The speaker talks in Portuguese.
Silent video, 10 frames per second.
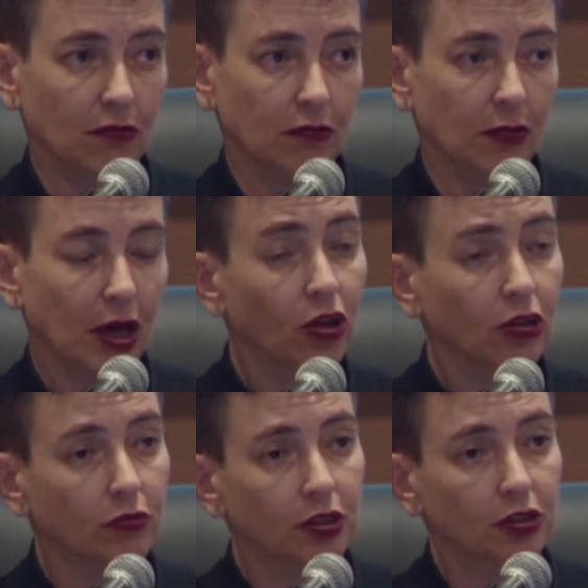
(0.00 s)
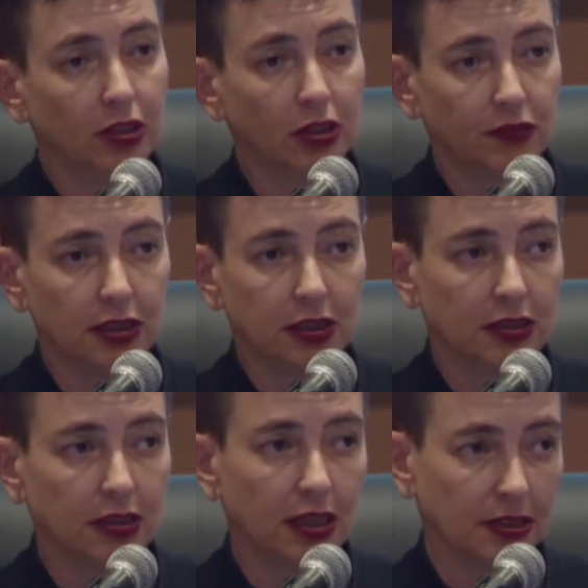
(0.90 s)
o maior número de
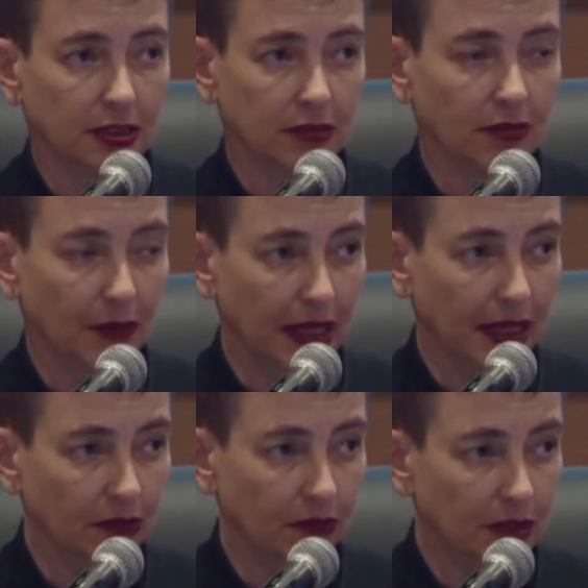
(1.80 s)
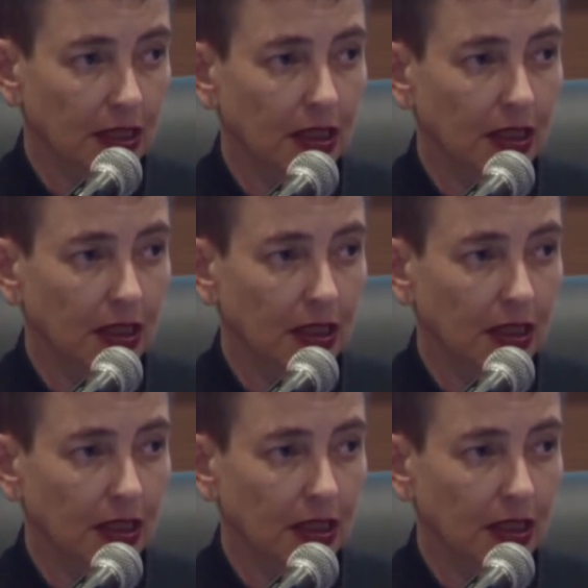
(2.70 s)
revistas em acesso aberto.